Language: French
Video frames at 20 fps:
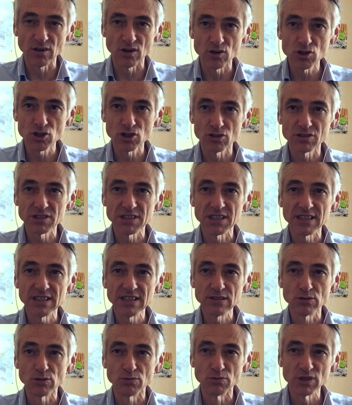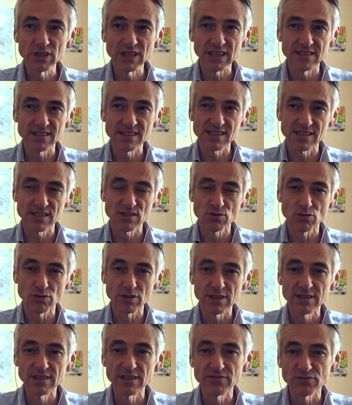grand chantier de modernisation
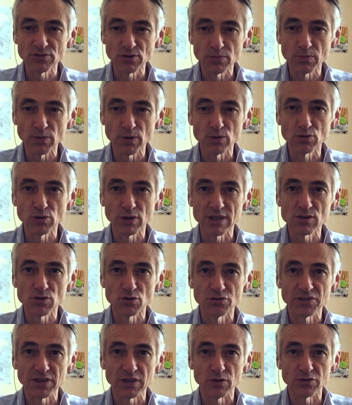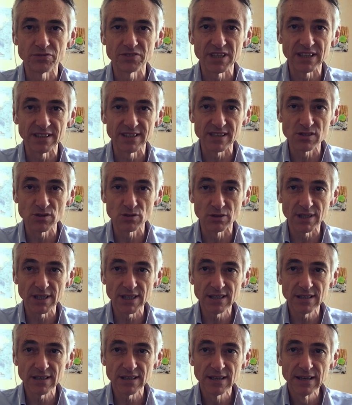et de développement du réseau ferroviaire
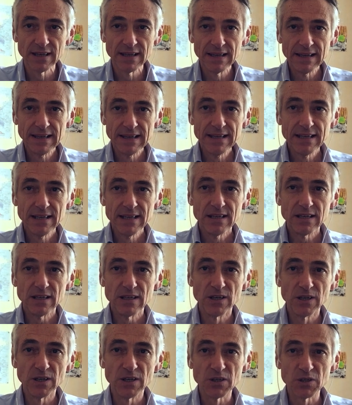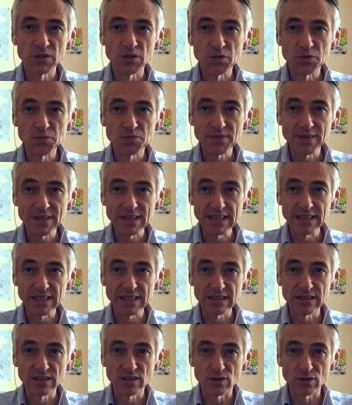national. Euh,
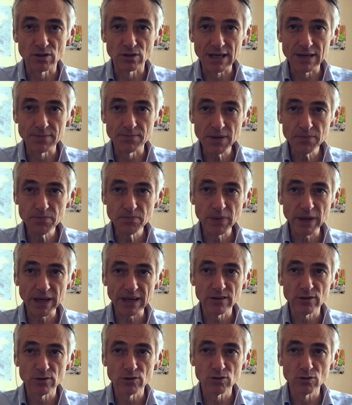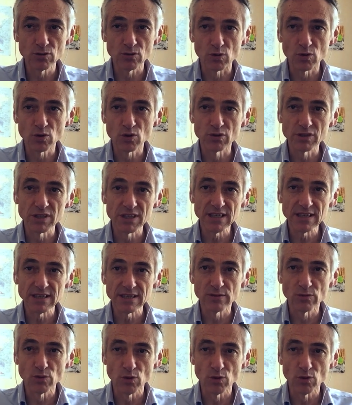et dans la même période, on connaît un